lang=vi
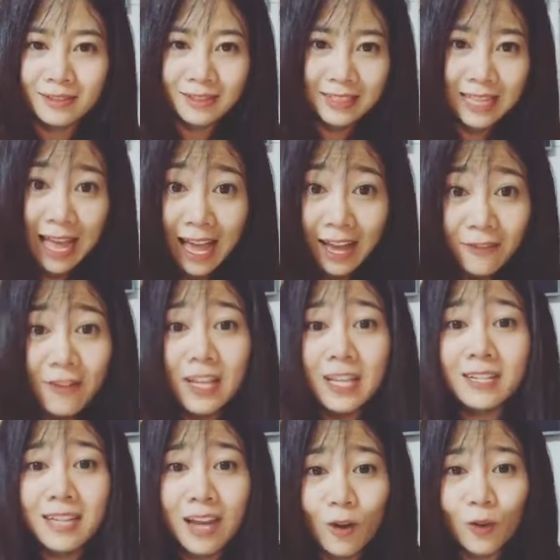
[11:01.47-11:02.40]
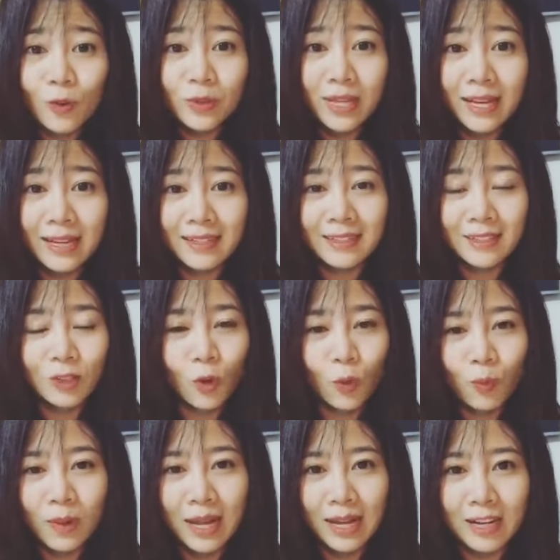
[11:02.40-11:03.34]
càng về sau thì
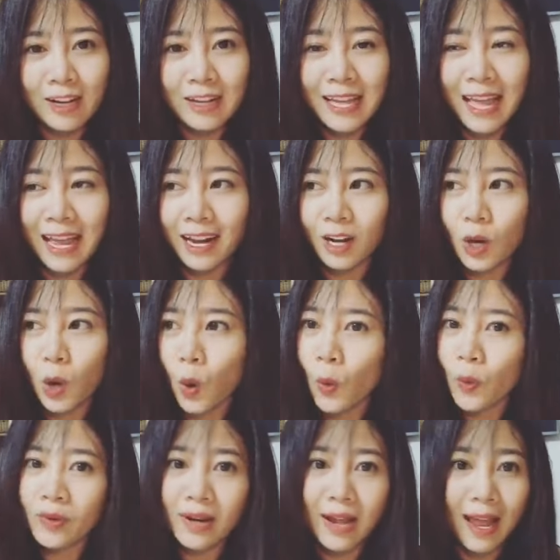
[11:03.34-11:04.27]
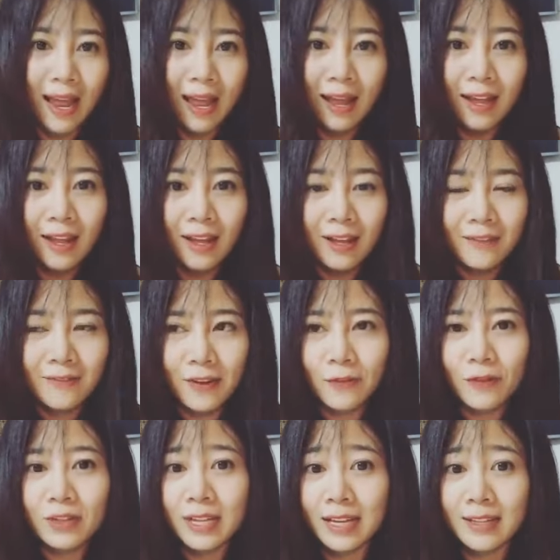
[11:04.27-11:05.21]
đúng là nó càng lộ ra và
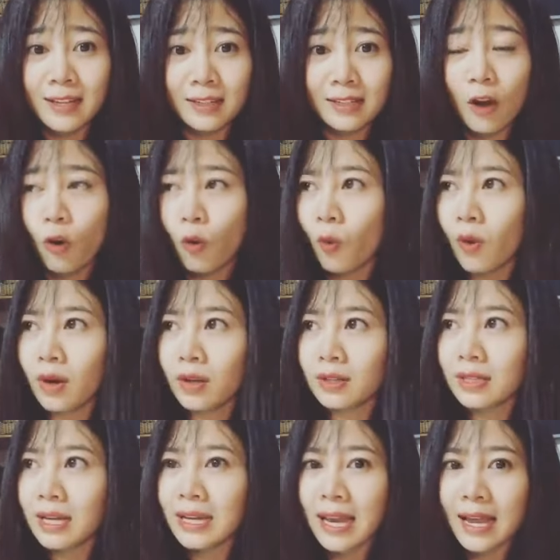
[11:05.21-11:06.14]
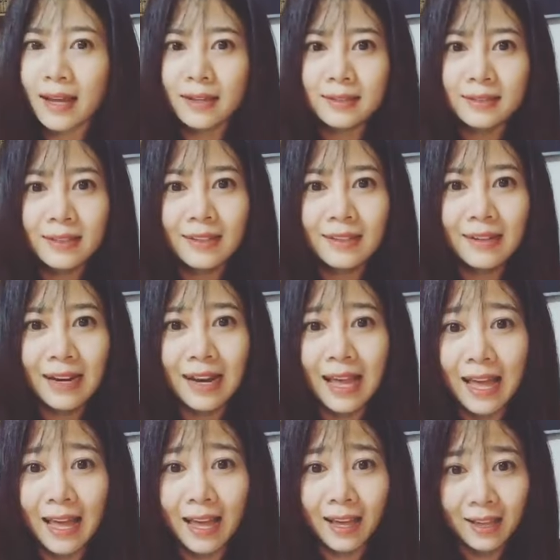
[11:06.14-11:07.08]
phương càng nhận ra ủa cái này hình như
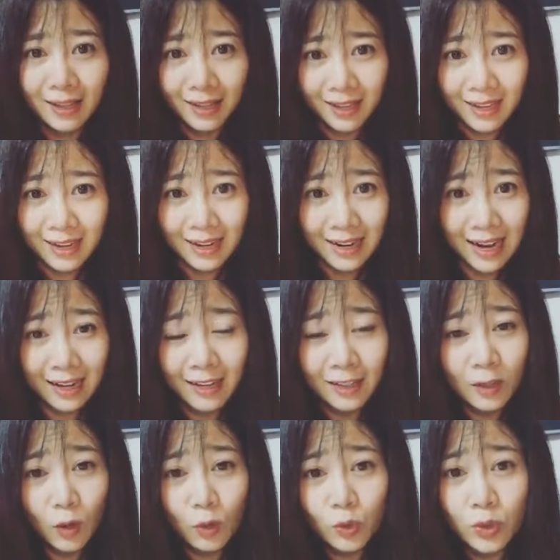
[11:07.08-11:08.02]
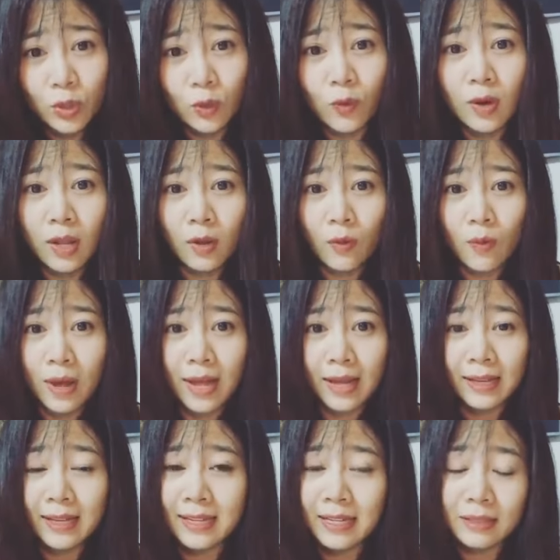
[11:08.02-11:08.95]
là là cái cấu chuyện của lê
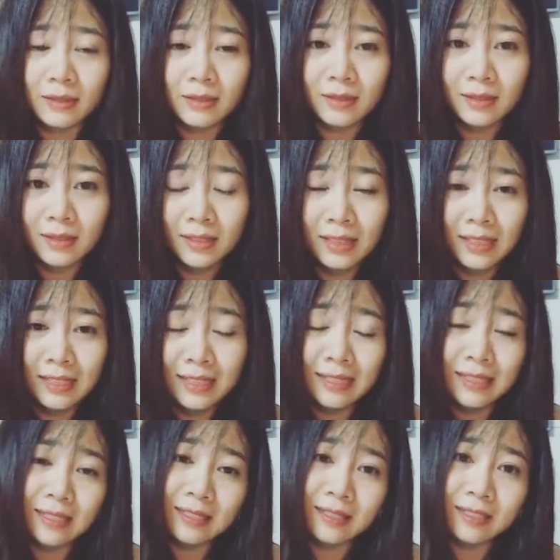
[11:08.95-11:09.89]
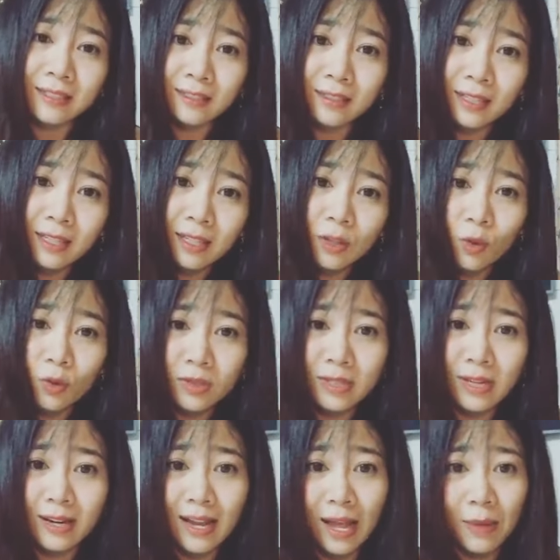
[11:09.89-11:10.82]
hoàng cái cách cái những cái tình huống
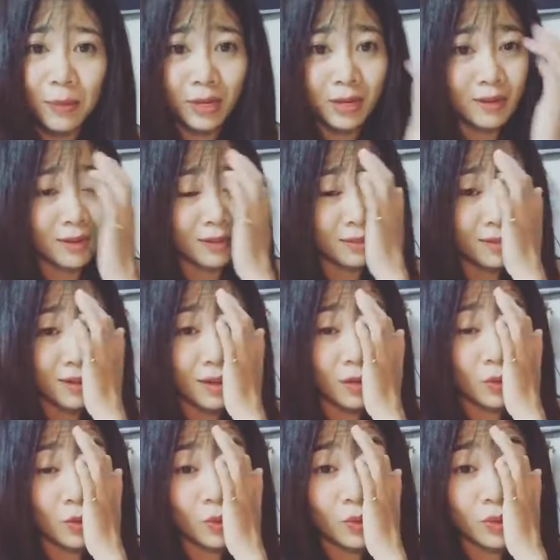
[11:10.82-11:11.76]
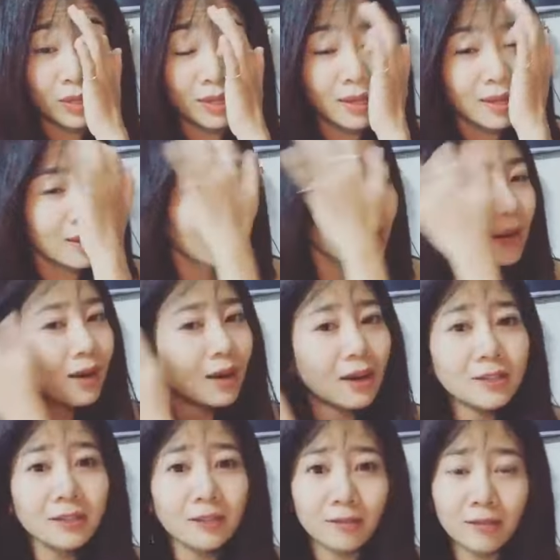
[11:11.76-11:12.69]
xảy ra mà cứ lật tới lật lui
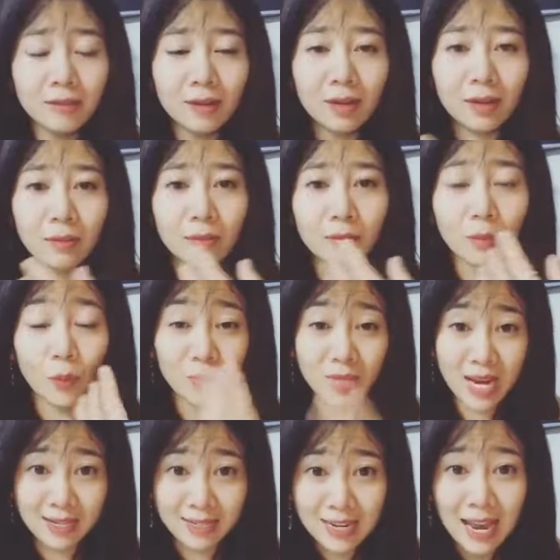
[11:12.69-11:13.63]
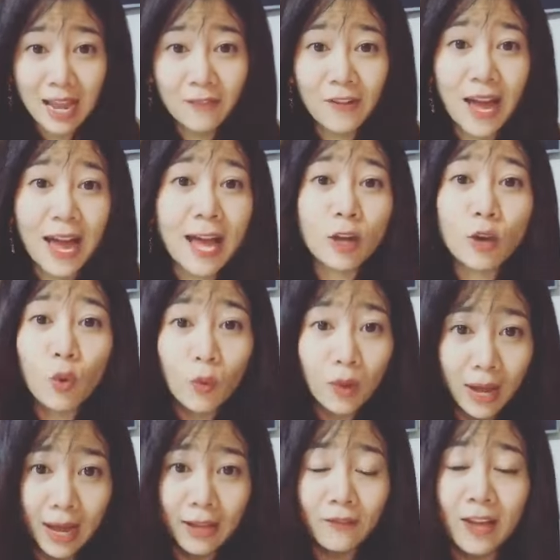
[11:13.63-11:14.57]
uh, giữa một chàng trai và hai cô
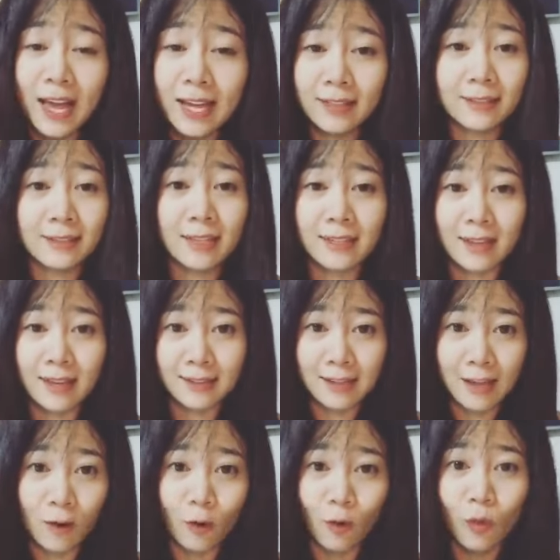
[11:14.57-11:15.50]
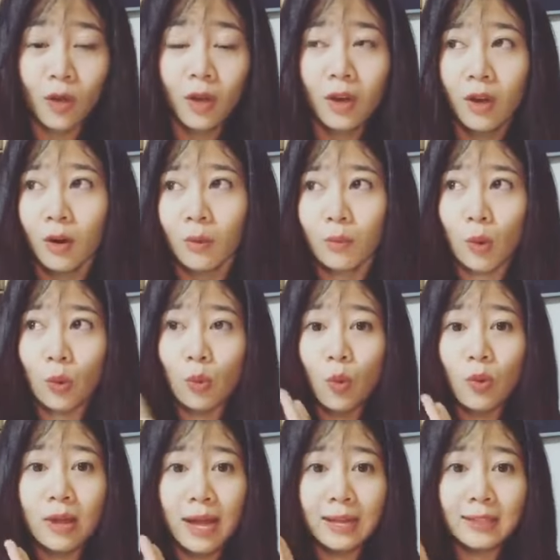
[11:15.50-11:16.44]
gái với hai tính cách khác nhau một
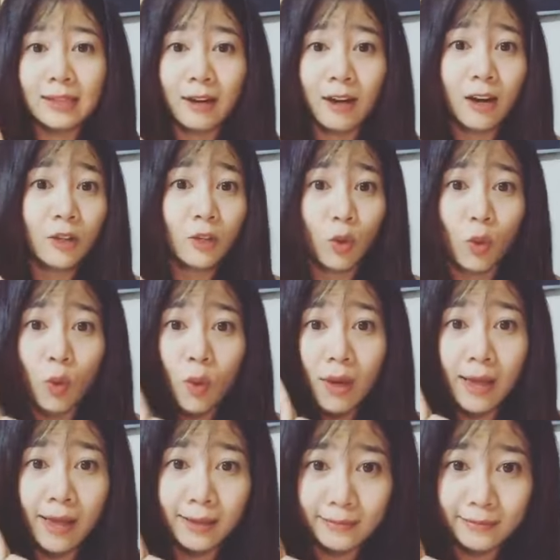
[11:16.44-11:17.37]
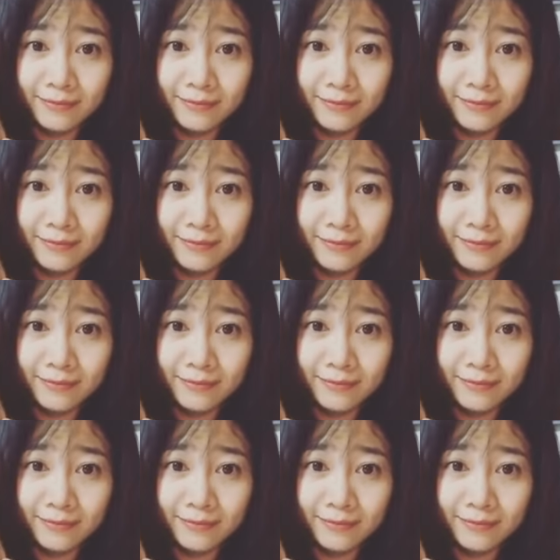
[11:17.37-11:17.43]
cô gái thì hơi nổi loạn